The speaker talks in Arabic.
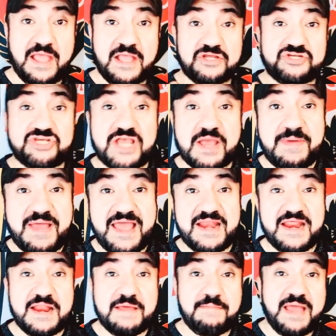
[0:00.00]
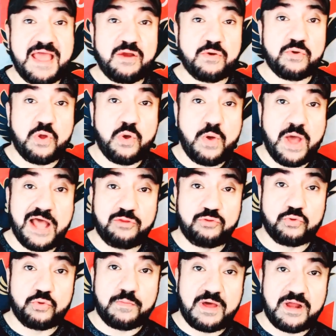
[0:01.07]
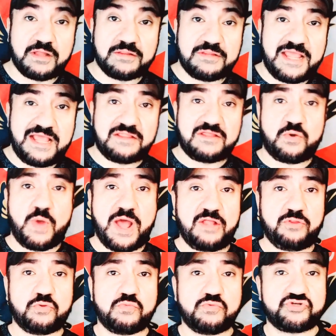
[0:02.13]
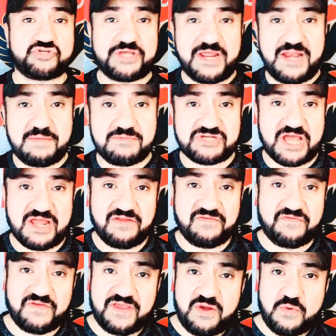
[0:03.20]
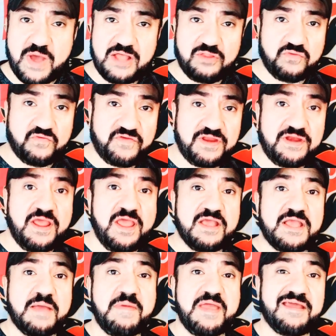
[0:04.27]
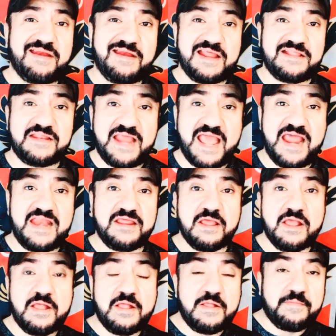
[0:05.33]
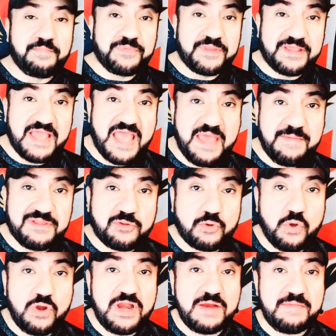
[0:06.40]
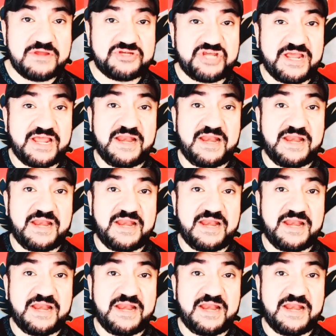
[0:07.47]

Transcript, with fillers: شيكابالا لما قالوا ان هو عنده مرض نادر وعنده مشكله مش عارف فين وعنده فين جماهير النادي الاهلي جابت كل المشاكل